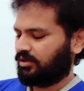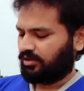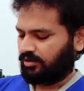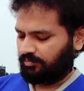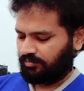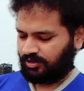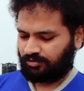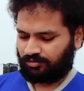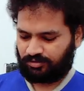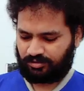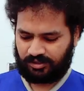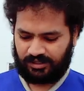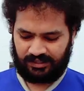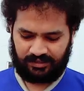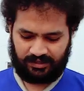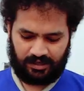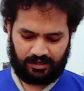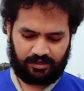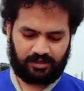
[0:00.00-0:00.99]
ये मैं
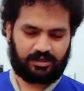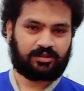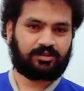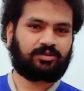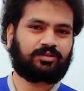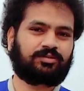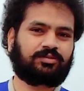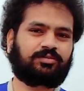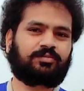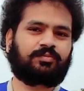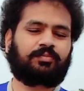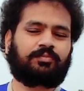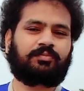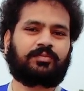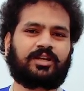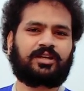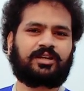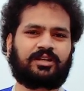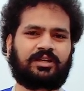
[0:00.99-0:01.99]
यूजुअली कैरी करता हूँ
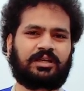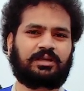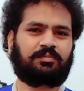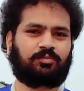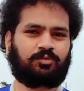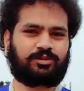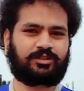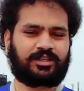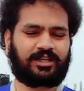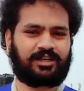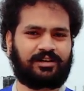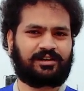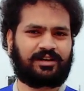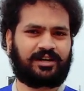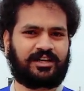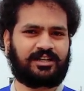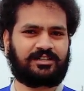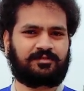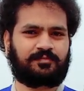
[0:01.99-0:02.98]
मेरे मोटरसाइकिल
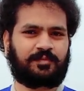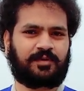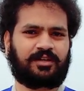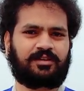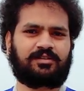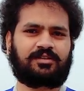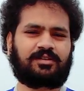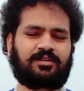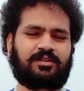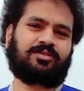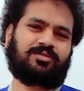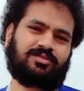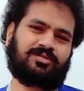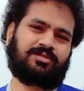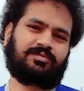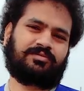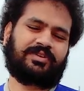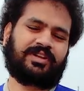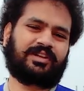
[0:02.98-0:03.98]
राइड्स पे
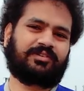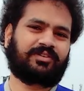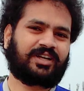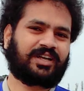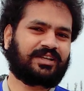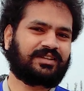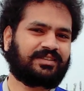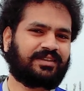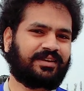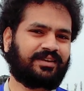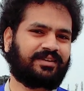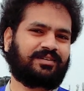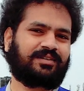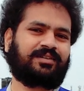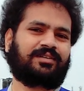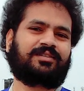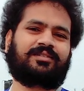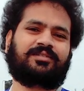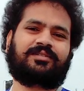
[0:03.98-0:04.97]
और वेन एवर आई
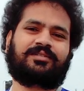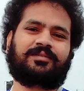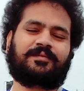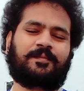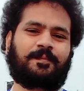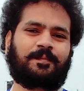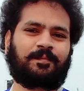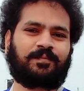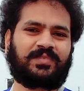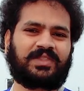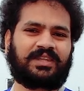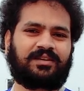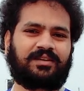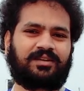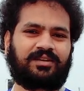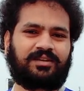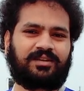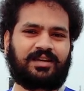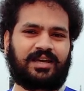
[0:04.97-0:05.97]
थिंक
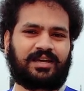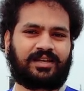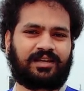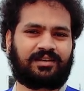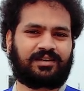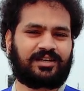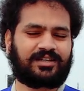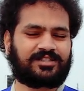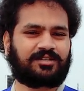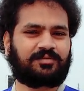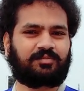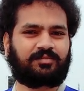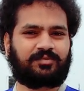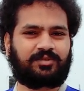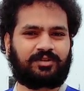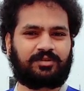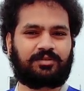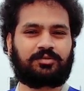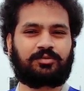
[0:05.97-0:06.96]
कि आई कैन गेट सम
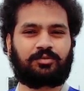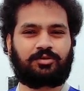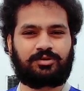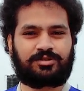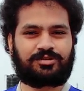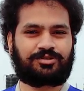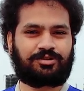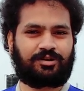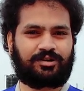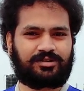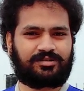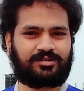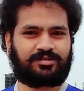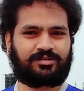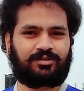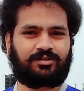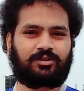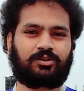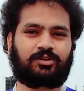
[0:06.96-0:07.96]
गुड
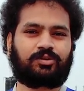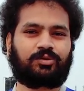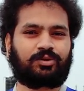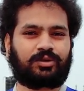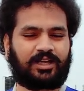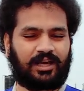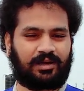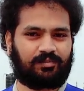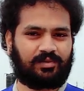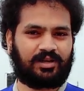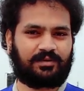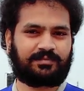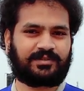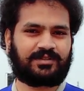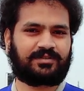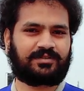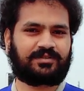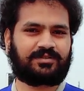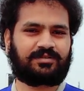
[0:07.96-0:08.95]
शॉट्स और गुड टाइम
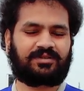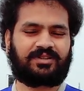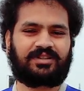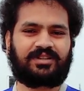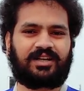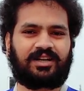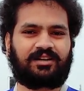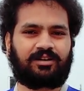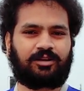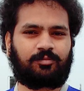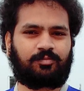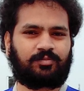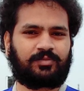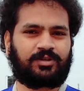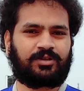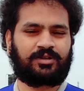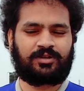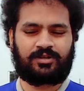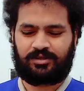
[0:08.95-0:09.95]
लेप्स इन दैट ट्रिप
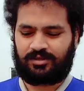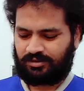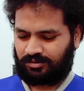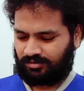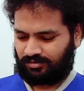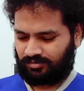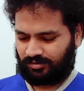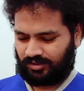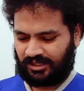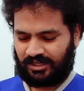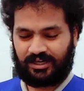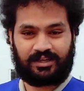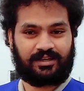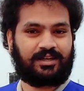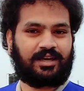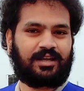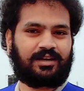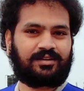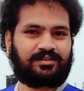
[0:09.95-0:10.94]
सो देन आई
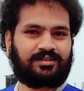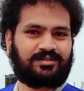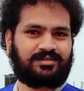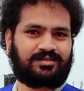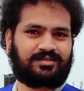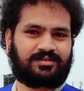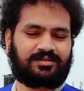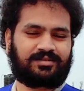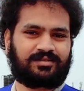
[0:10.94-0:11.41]
कैरी दिस